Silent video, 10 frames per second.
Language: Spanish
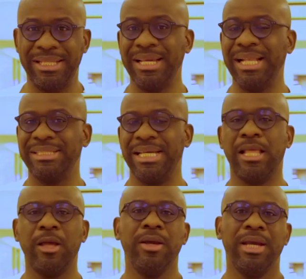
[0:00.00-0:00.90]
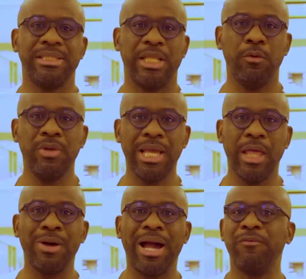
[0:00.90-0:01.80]
dice que el SENA estará
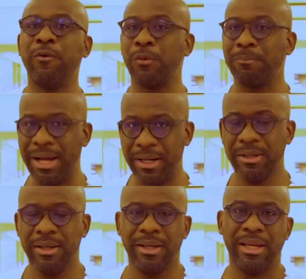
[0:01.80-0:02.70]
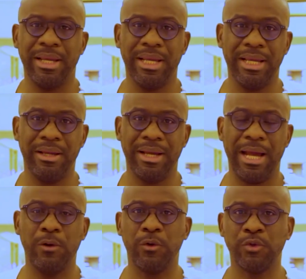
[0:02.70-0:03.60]
obligado a formar eh,
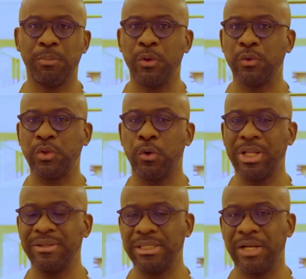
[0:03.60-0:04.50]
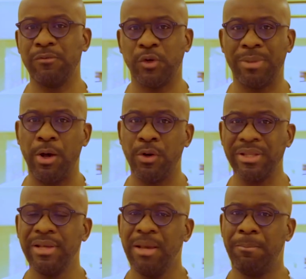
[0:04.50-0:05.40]
a los productores y
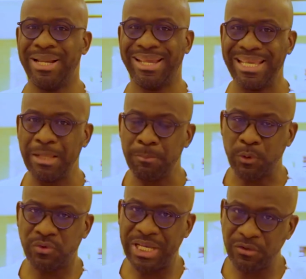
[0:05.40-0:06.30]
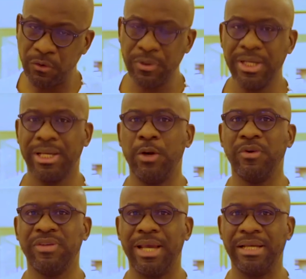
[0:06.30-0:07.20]
transformadores para que el proceso que hoy
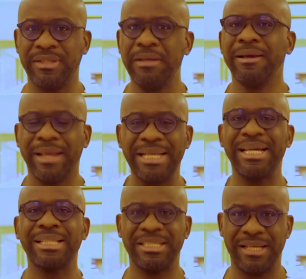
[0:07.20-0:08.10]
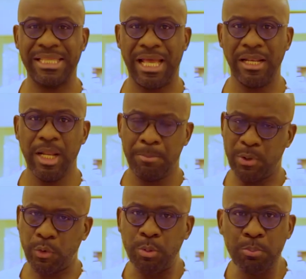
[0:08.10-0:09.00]
se hace, que es artesanal,
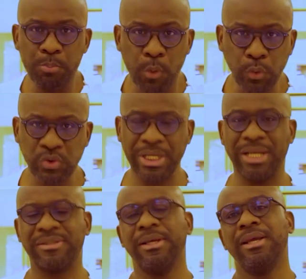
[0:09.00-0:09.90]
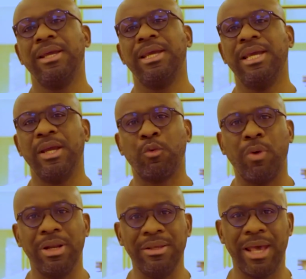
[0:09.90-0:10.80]
pero con muchas eh,
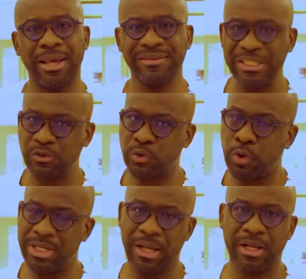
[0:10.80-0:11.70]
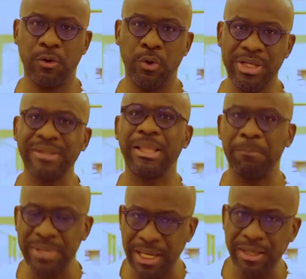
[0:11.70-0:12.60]
cualidades históricas recogidas,
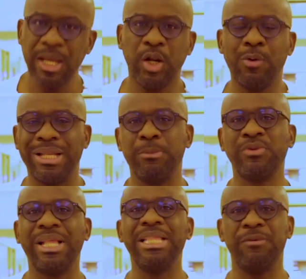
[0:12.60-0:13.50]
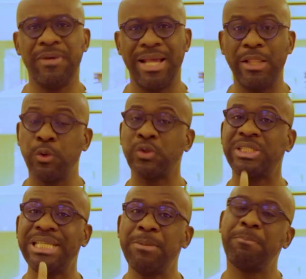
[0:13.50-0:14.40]
también lo vayamos tecnificando
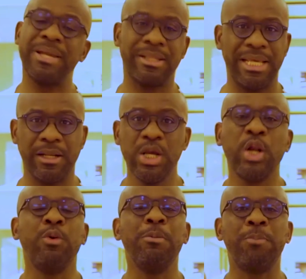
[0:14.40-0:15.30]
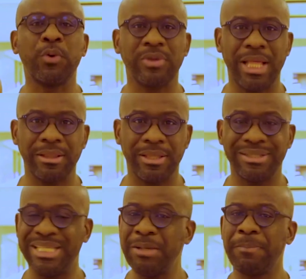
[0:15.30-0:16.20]
sin perder lo importante,
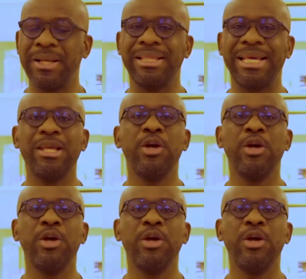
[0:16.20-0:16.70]
sin perder